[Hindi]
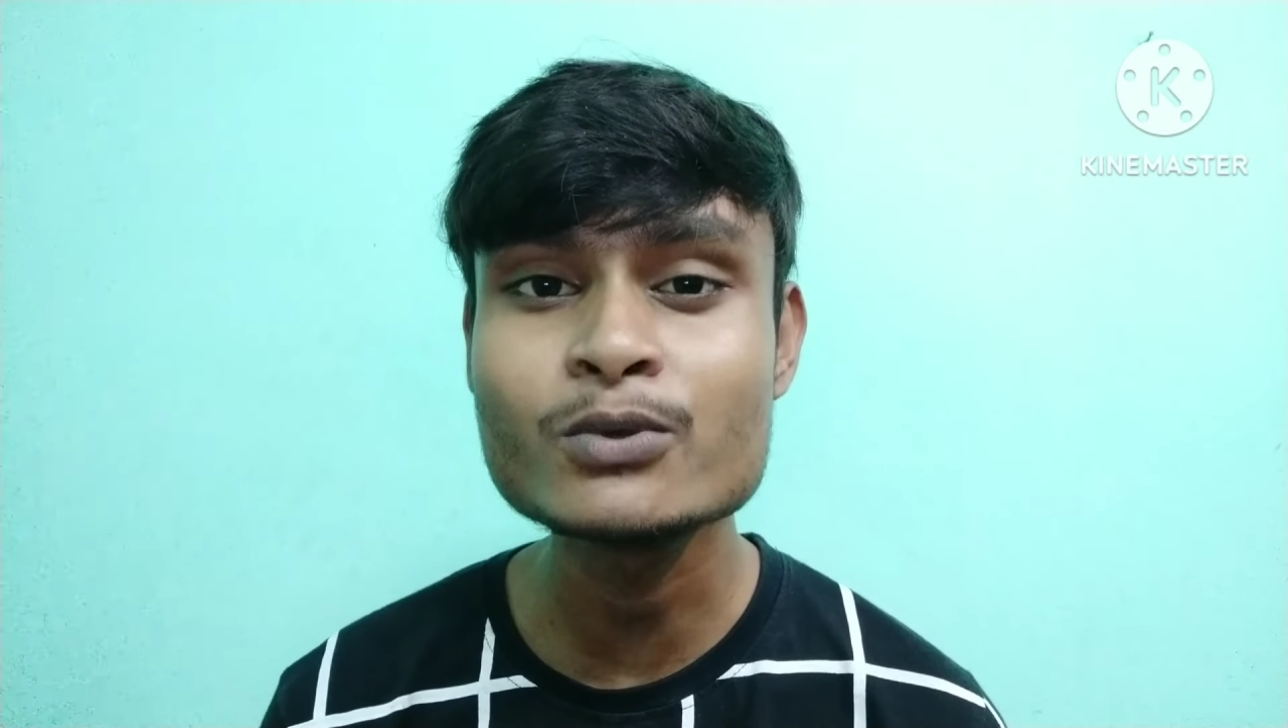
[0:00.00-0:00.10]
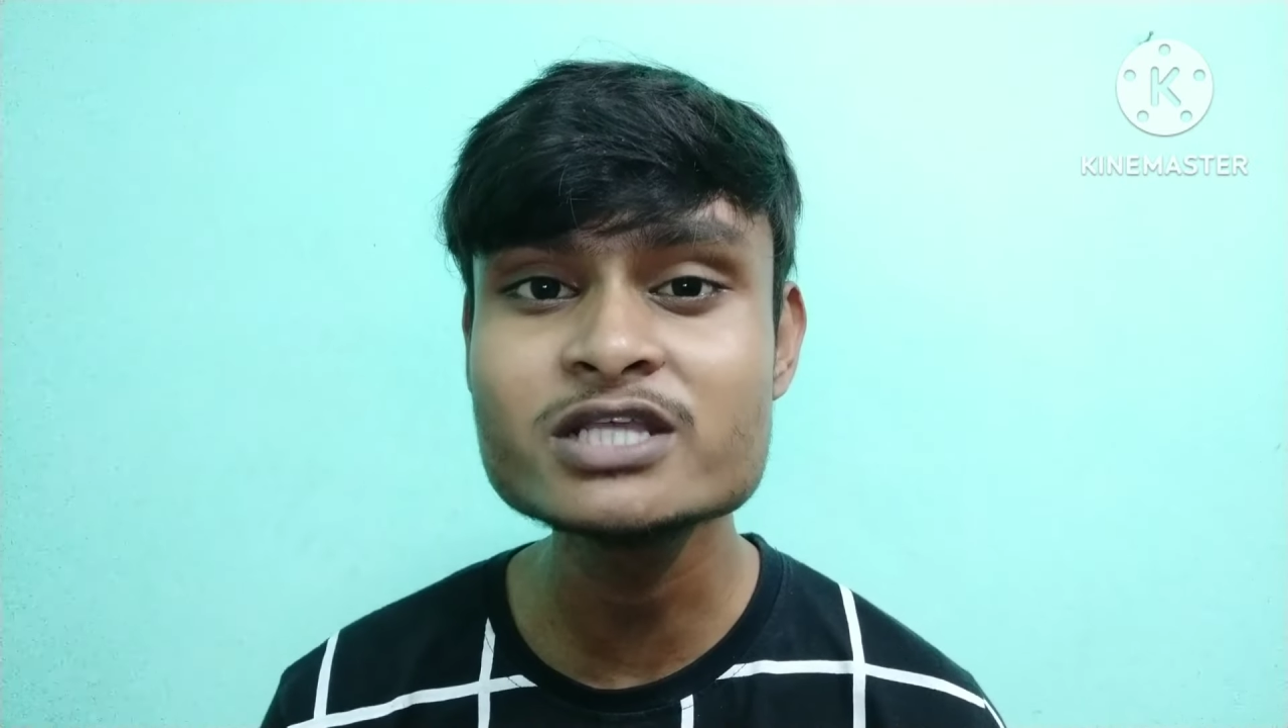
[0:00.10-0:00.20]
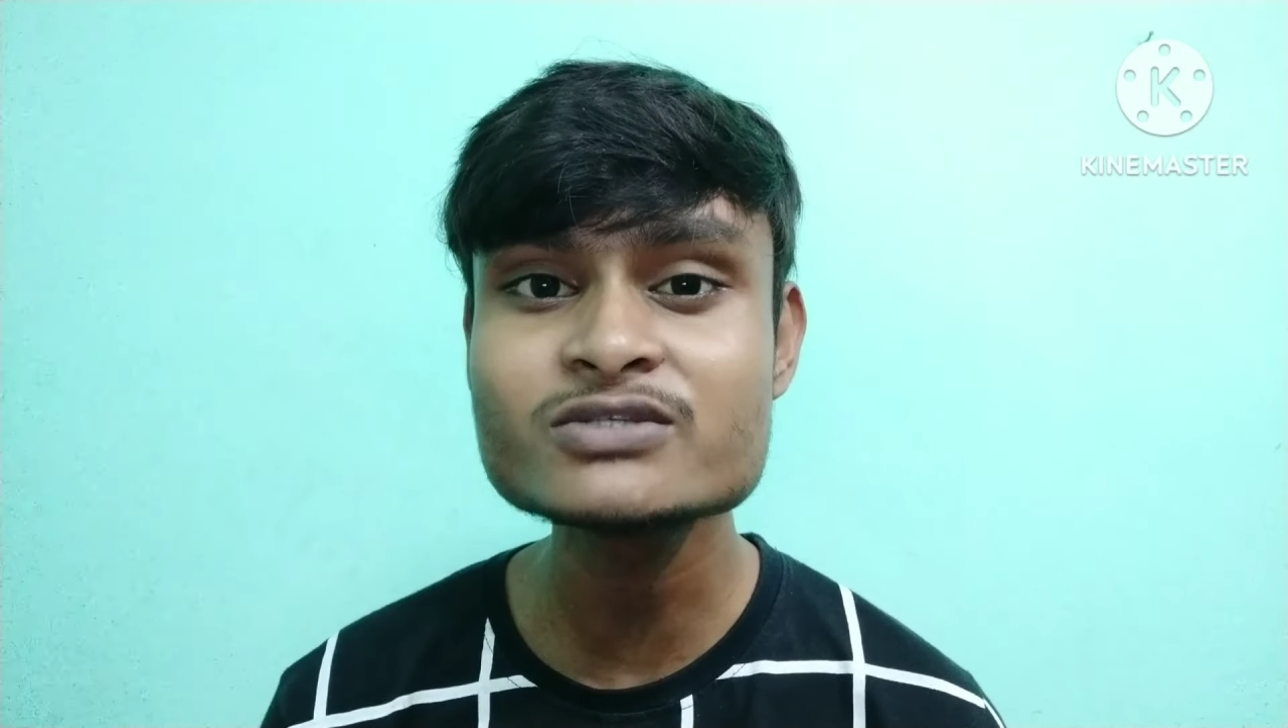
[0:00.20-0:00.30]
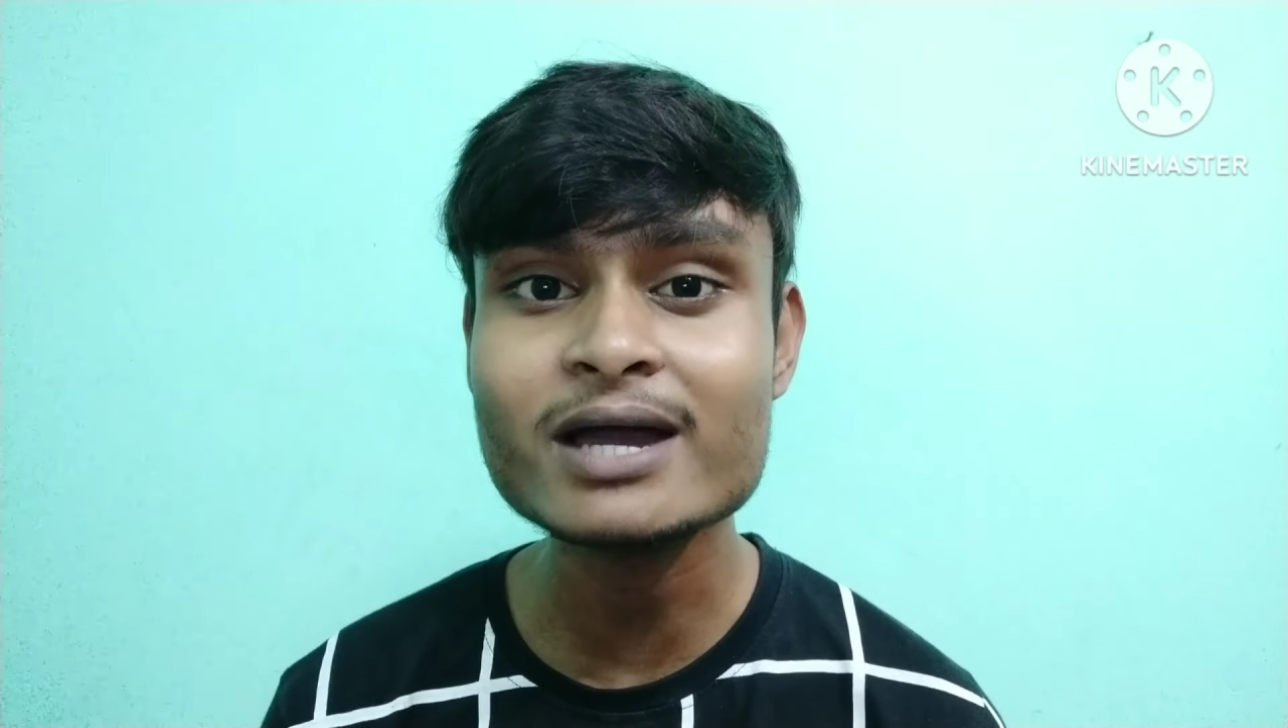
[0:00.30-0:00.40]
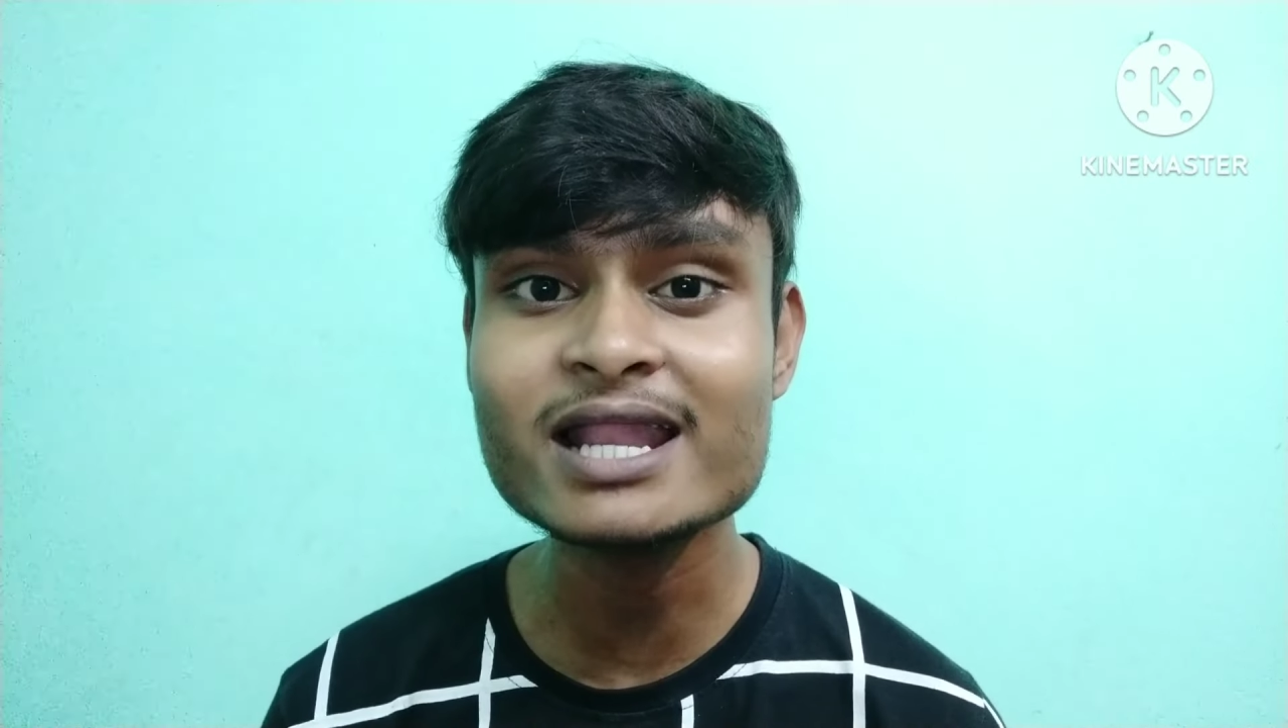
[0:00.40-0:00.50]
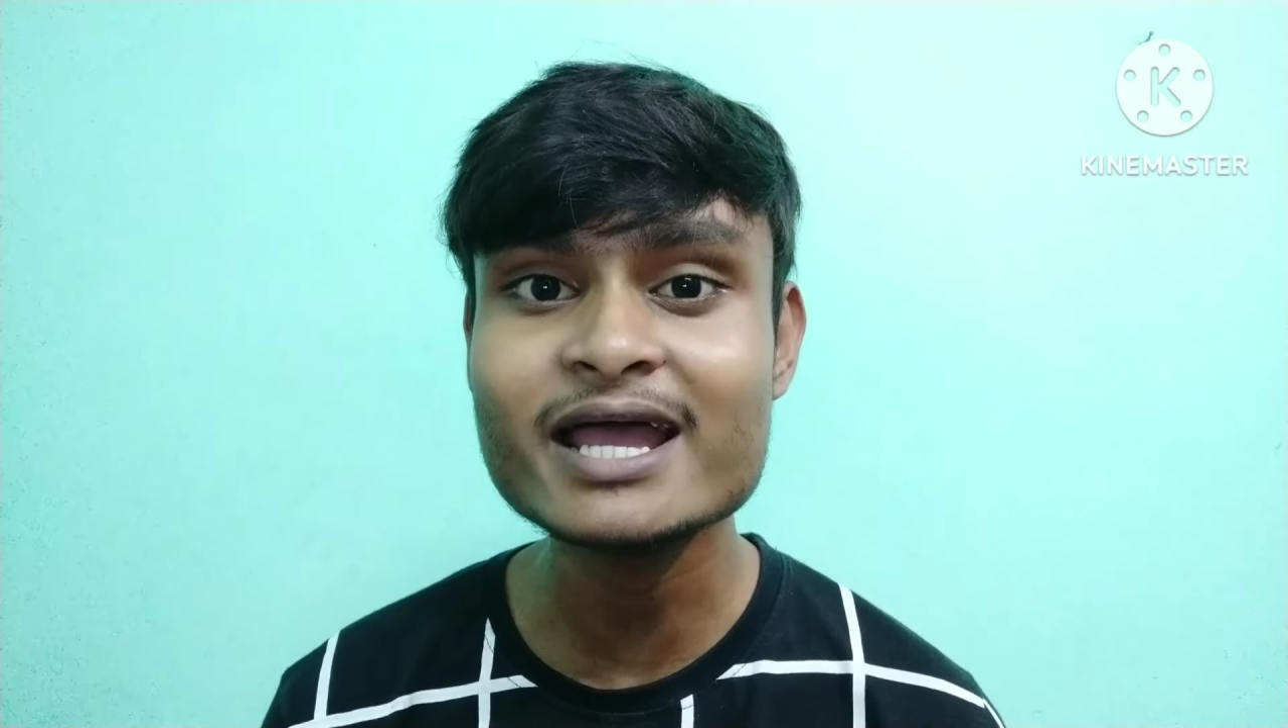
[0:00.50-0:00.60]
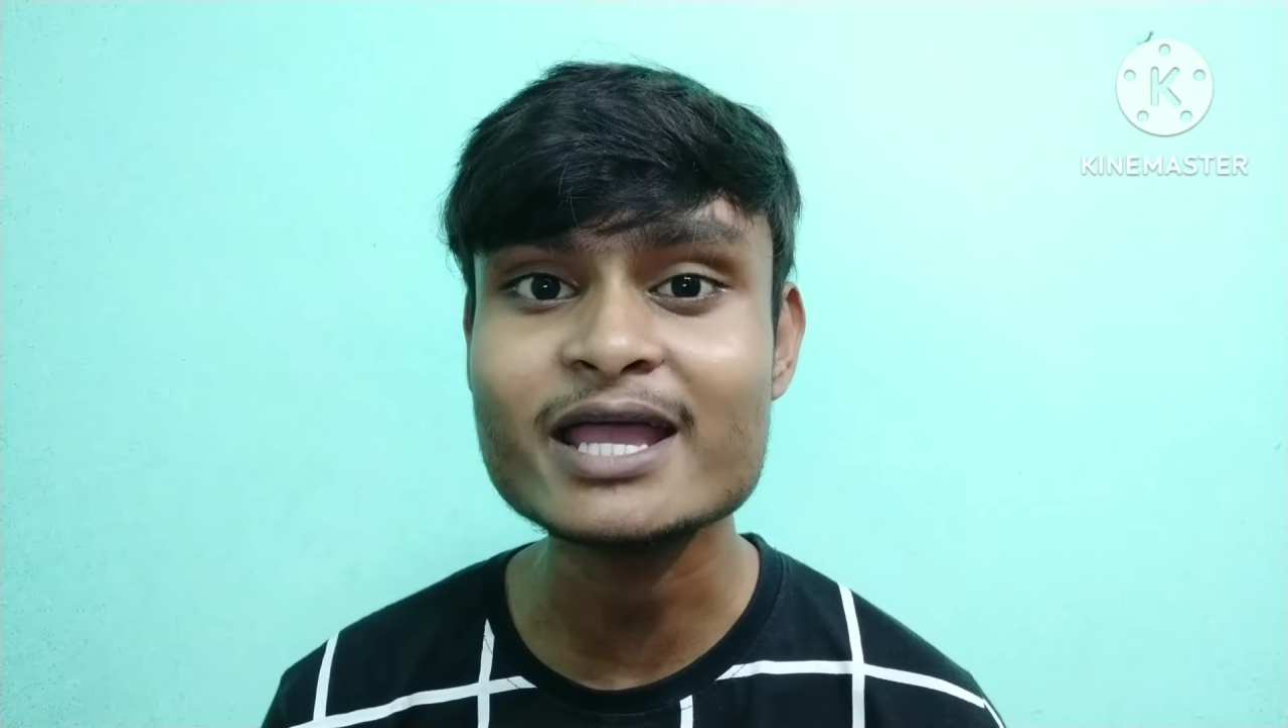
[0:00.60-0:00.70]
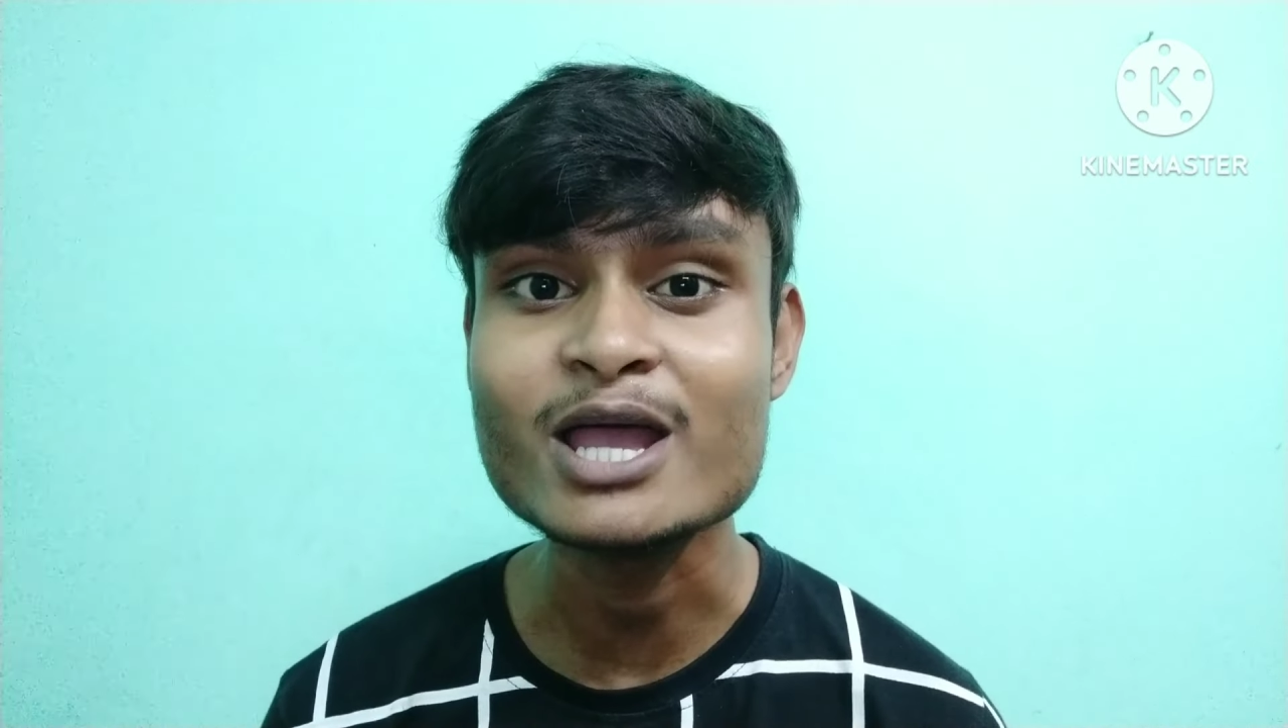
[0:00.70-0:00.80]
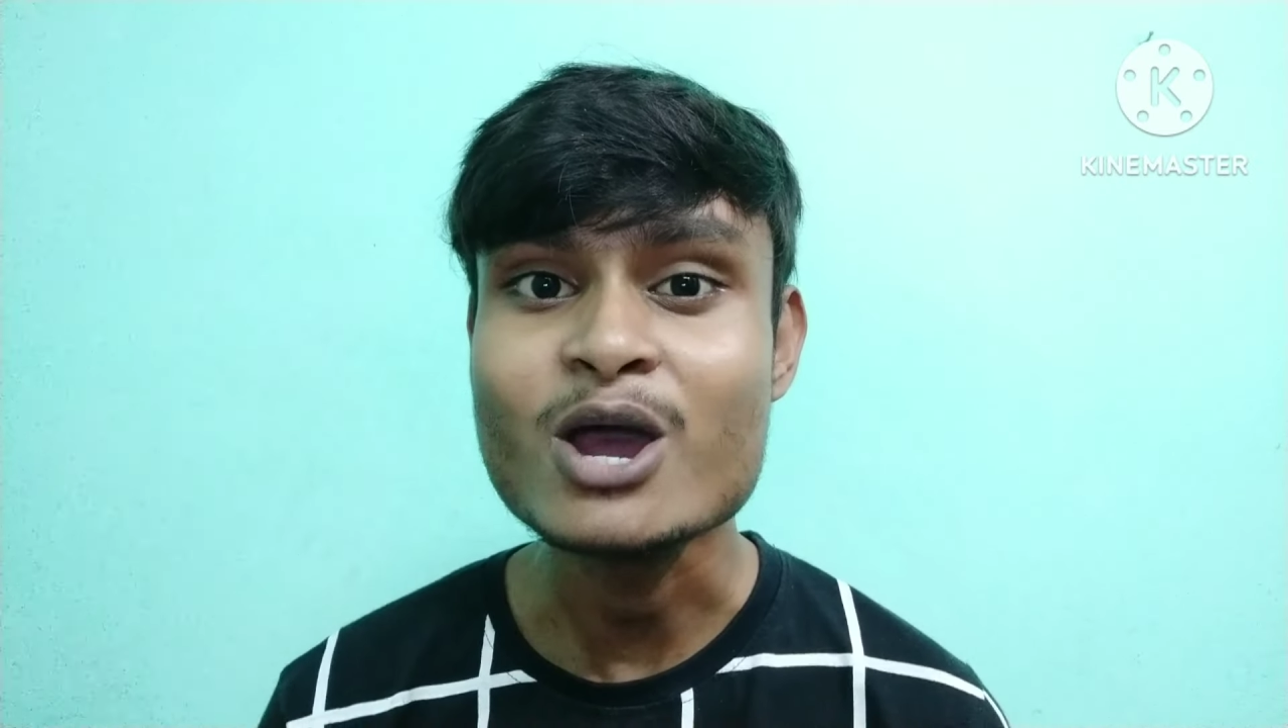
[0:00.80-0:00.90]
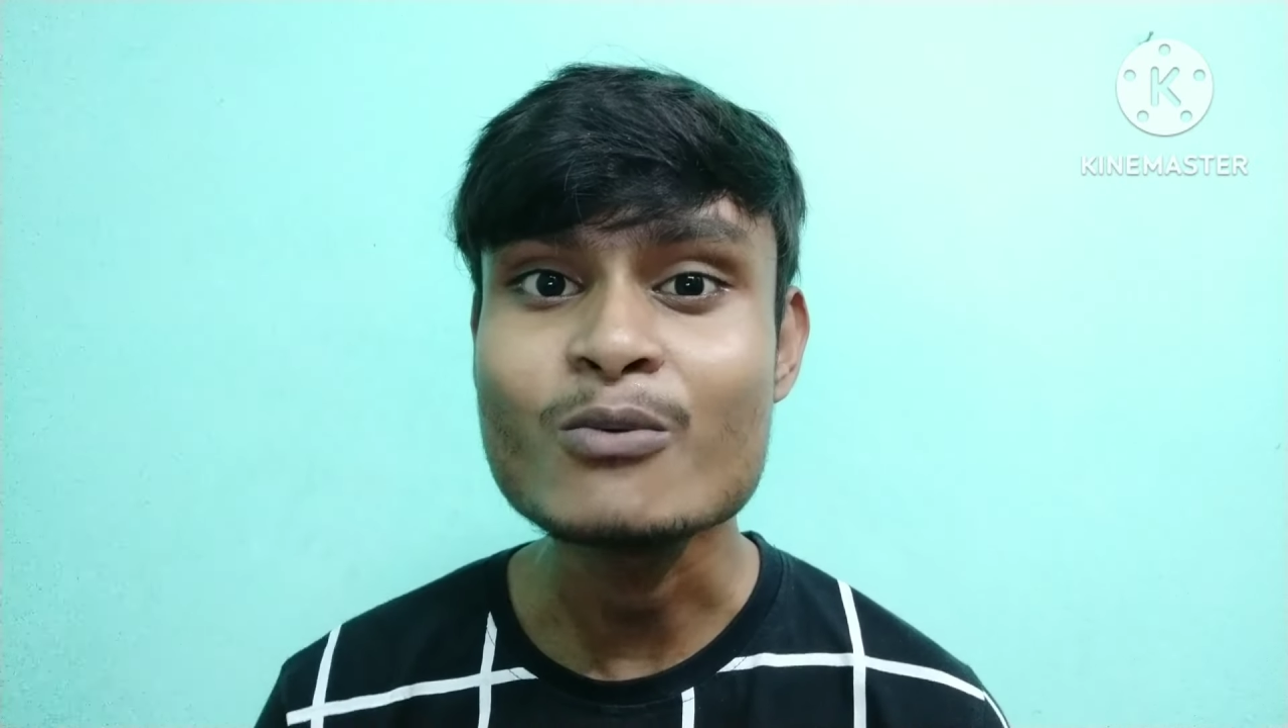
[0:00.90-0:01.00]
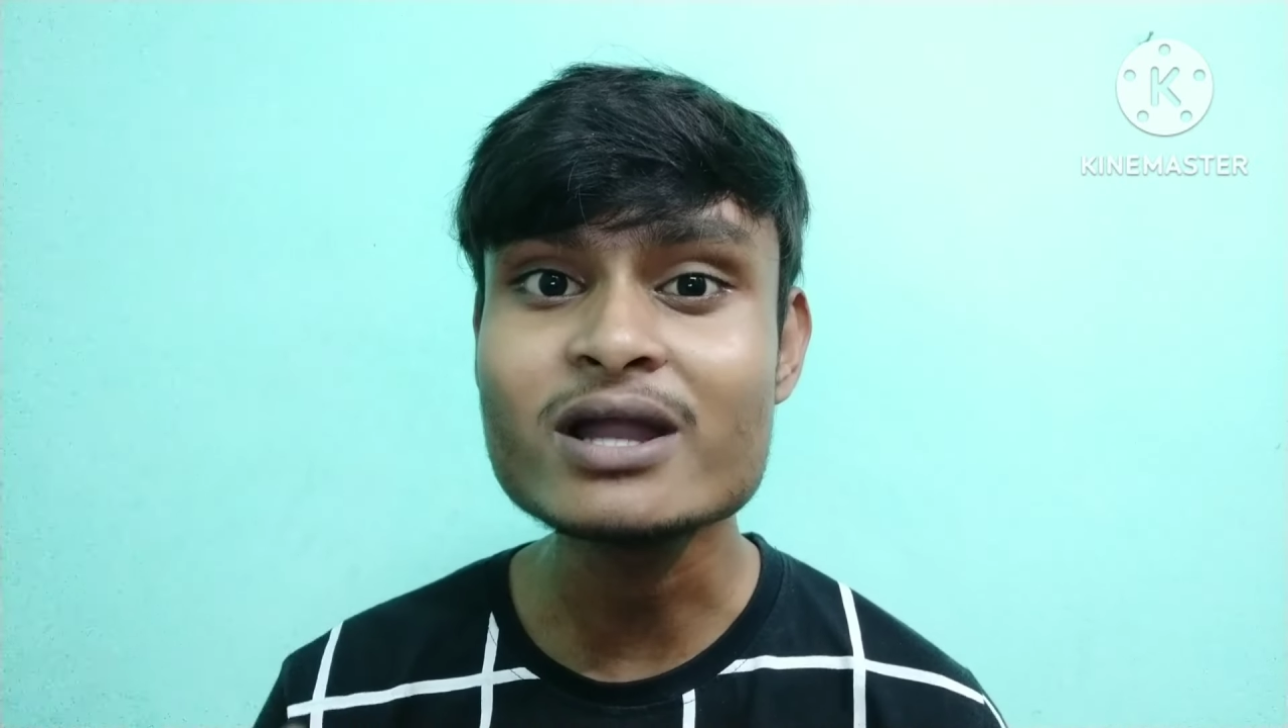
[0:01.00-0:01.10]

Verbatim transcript: पुलिस वाला है